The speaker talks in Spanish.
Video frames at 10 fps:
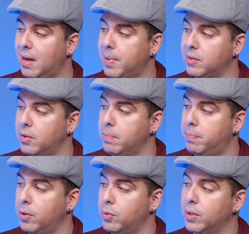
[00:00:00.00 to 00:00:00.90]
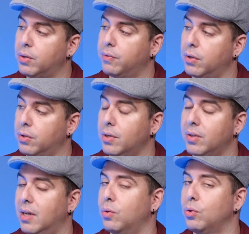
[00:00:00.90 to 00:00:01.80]
es la pasión por nuestro folclore y
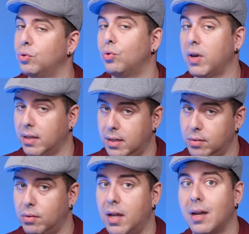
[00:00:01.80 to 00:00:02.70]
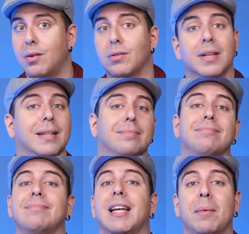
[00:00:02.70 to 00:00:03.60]
nuestra cultura, que es una de las cosas que.
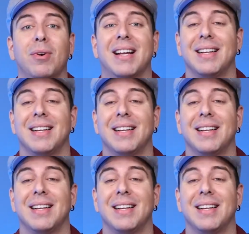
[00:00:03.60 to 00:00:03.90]
Que ya no